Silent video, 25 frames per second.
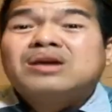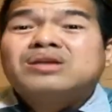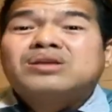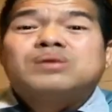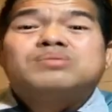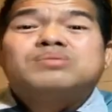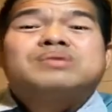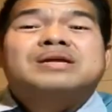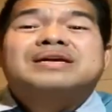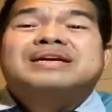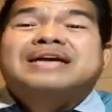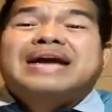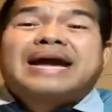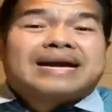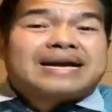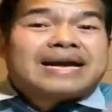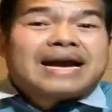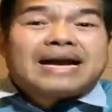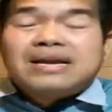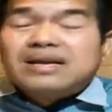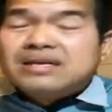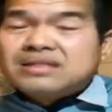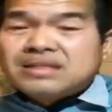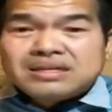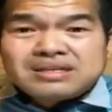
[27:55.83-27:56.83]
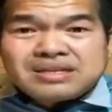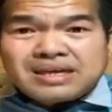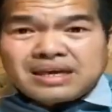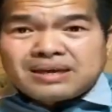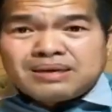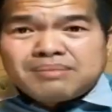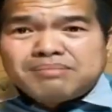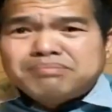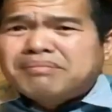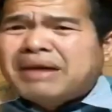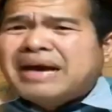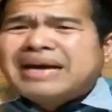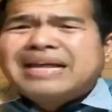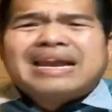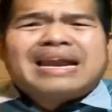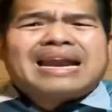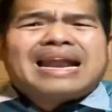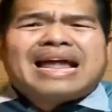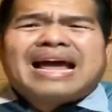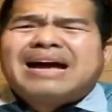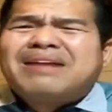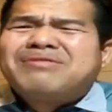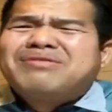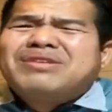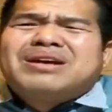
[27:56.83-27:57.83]
nhưng thời ca ca lơ ta chết bay
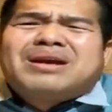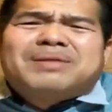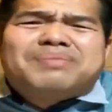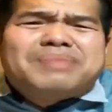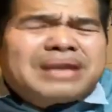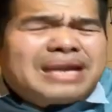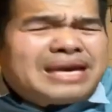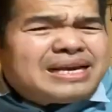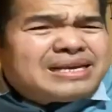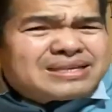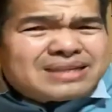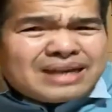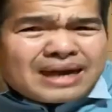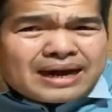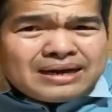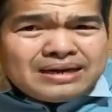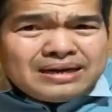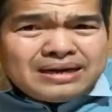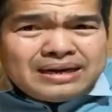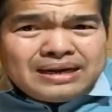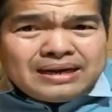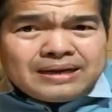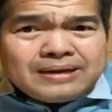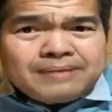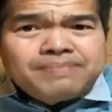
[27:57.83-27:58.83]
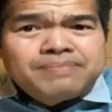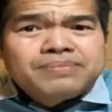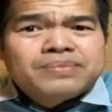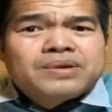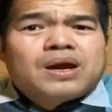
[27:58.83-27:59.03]
lá việc không biết ai chán thế